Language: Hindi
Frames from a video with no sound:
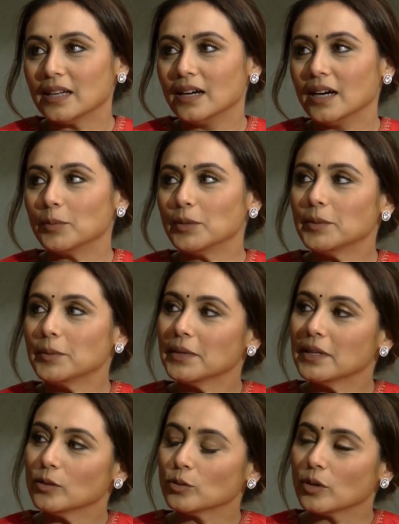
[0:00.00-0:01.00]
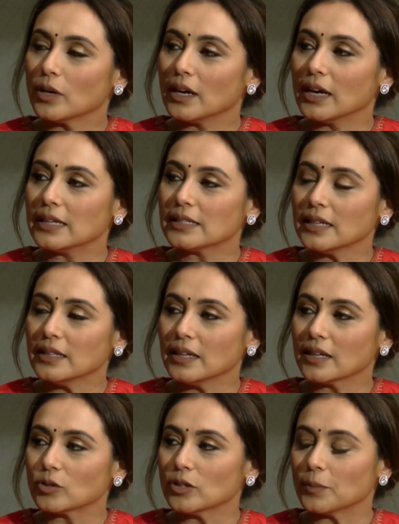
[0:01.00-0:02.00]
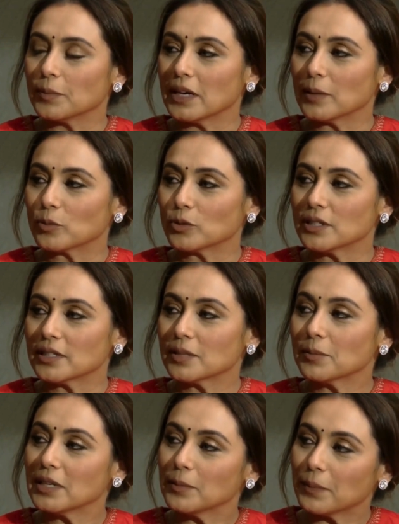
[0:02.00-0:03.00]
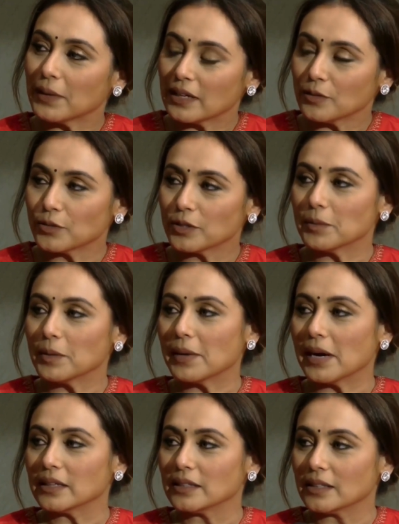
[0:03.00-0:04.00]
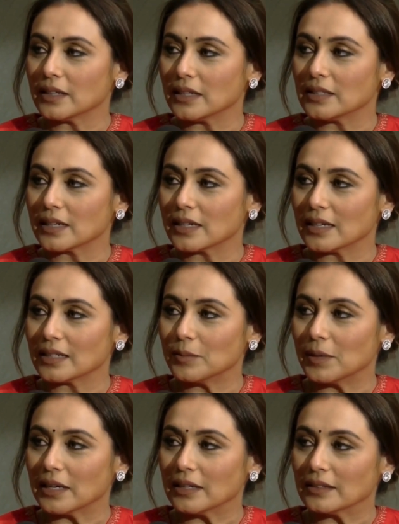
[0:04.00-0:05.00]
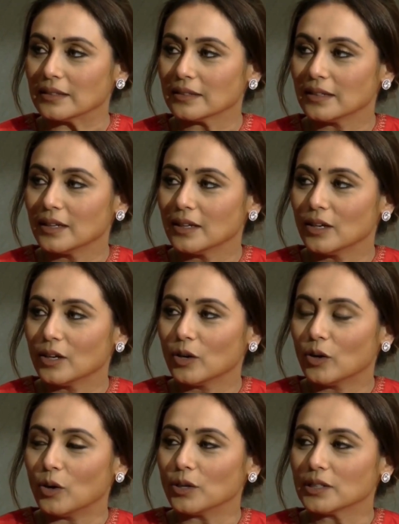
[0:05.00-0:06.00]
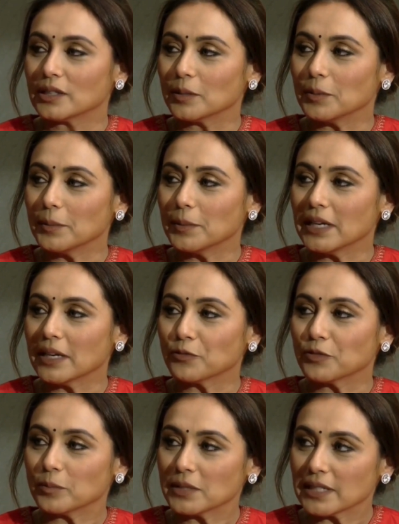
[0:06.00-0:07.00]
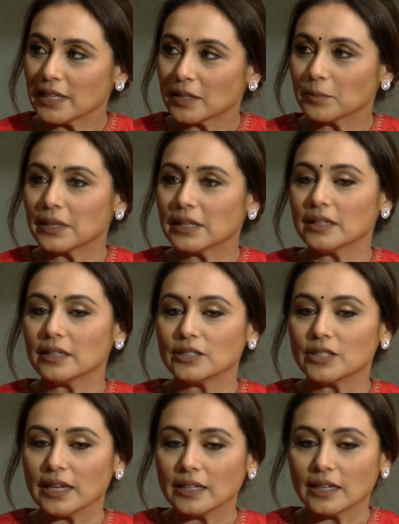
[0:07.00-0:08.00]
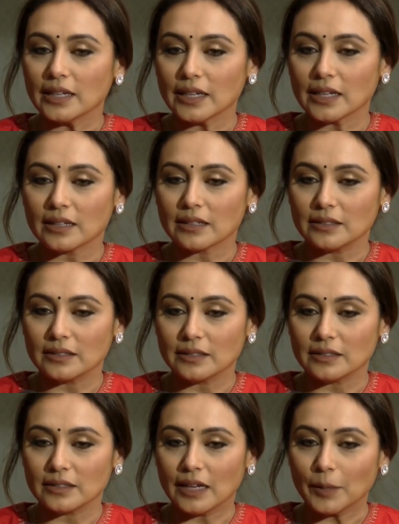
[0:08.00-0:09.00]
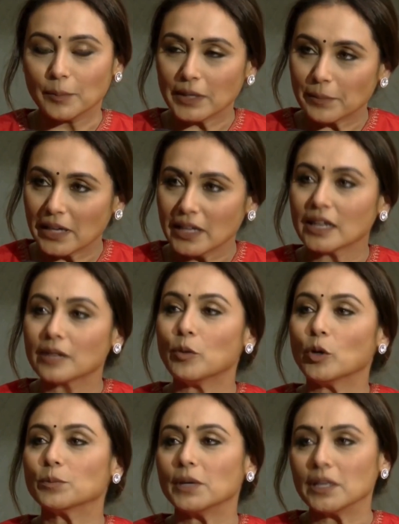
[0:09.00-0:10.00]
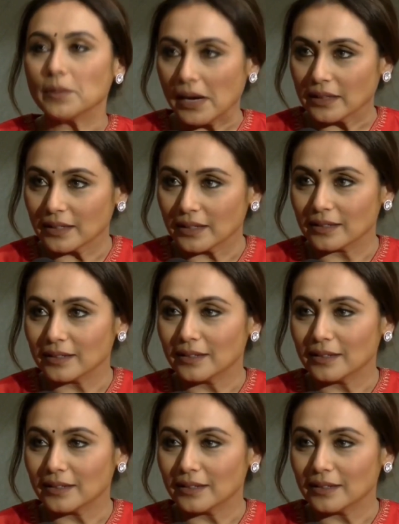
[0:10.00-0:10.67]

अभी भी मैं ऐसे ही देखती हूँ अपने आप को जैसे मेरी पहली फिल्म में मैं आई थी राजा की आगे बारात और तभी भी एक फिल्म सेट में जाना एक अपने में ही एक बहुत बड़ी बात है